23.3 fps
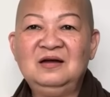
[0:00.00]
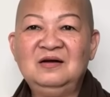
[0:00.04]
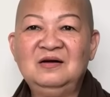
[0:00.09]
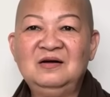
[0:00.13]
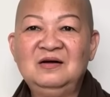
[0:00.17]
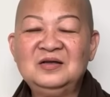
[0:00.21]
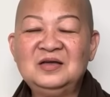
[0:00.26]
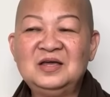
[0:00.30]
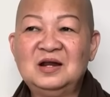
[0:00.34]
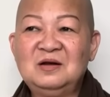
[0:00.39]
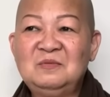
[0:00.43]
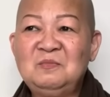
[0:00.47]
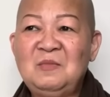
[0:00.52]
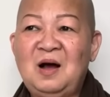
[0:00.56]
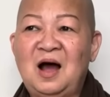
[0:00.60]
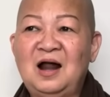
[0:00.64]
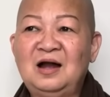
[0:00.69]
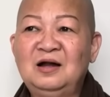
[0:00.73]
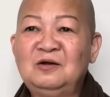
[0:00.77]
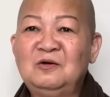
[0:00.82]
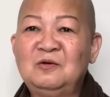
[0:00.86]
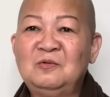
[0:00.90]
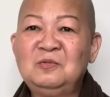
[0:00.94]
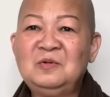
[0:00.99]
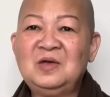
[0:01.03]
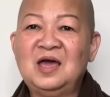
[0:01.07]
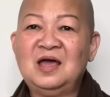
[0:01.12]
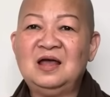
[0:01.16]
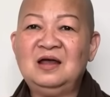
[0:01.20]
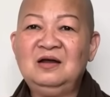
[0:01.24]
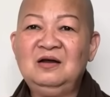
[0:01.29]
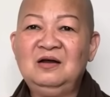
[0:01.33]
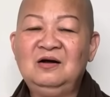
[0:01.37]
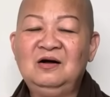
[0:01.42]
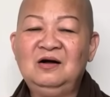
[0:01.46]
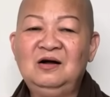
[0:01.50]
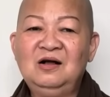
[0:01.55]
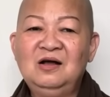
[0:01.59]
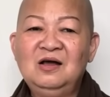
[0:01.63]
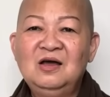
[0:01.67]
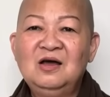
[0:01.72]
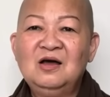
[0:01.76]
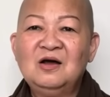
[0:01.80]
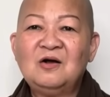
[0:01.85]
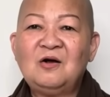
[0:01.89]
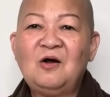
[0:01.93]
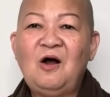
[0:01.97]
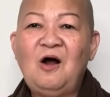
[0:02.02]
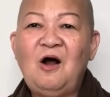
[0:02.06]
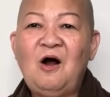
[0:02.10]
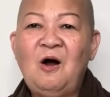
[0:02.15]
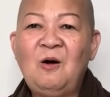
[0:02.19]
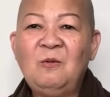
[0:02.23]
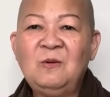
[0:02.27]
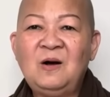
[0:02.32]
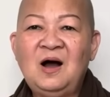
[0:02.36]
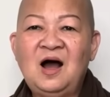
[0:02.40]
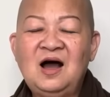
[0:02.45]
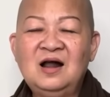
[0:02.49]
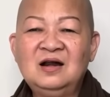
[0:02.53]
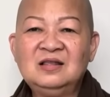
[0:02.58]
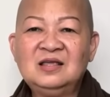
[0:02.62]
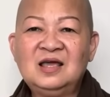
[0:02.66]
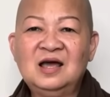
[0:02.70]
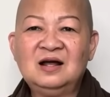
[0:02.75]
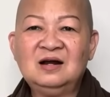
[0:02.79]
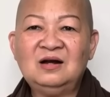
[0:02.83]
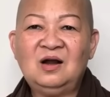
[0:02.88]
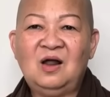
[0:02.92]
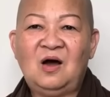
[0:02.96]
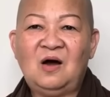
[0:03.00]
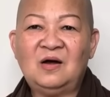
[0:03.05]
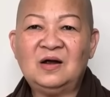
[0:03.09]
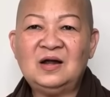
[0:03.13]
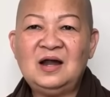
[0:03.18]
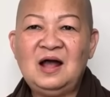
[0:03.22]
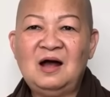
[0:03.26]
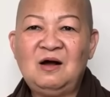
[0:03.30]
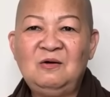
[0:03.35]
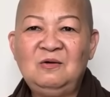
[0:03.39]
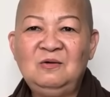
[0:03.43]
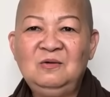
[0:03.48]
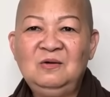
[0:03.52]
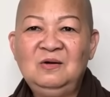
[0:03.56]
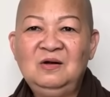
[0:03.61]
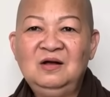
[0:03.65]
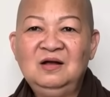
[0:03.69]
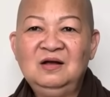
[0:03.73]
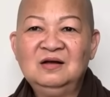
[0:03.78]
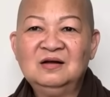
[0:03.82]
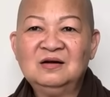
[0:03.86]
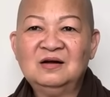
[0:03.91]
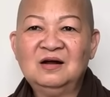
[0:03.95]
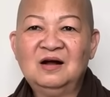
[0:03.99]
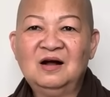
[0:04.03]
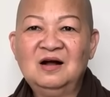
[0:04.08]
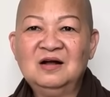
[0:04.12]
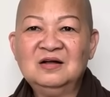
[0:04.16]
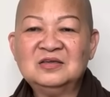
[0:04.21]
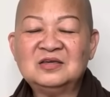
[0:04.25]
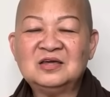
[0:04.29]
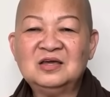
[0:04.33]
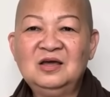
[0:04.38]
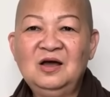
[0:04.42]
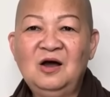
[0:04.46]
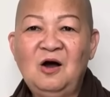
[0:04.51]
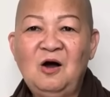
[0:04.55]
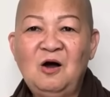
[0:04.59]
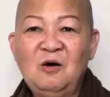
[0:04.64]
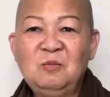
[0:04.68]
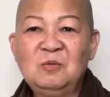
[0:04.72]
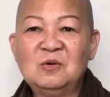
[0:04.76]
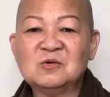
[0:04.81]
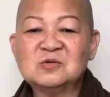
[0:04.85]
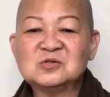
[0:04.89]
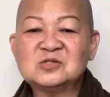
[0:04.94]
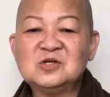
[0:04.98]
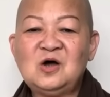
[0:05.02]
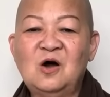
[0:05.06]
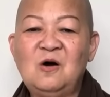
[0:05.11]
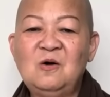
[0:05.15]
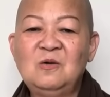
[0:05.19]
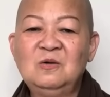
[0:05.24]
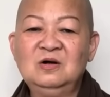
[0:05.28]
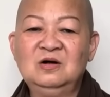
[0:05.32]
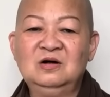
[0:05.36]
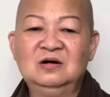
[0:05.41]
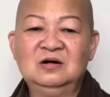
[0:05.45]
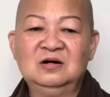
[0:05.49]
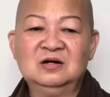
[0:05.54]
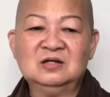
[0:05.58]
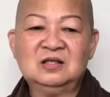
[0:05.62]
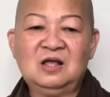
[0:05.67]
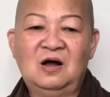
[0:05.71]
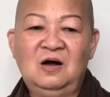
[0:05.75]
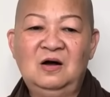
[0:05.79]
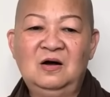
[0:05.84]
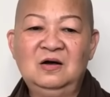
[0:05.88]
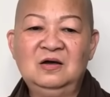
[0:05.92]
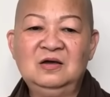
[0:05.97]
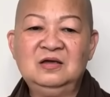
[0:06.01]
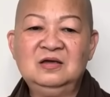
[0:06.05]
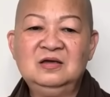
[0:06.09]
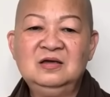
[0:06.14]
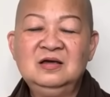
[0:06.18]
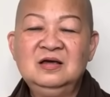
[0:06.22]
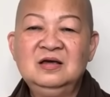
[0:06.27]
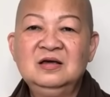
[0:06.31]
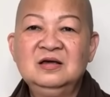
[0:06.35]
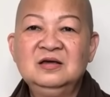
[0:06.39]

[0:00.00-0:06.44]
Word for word: nữa, dịch bệnh cũng vậy nữa, có hốt hết nhân loại đâu, nó chỉ hốt một số người thôi.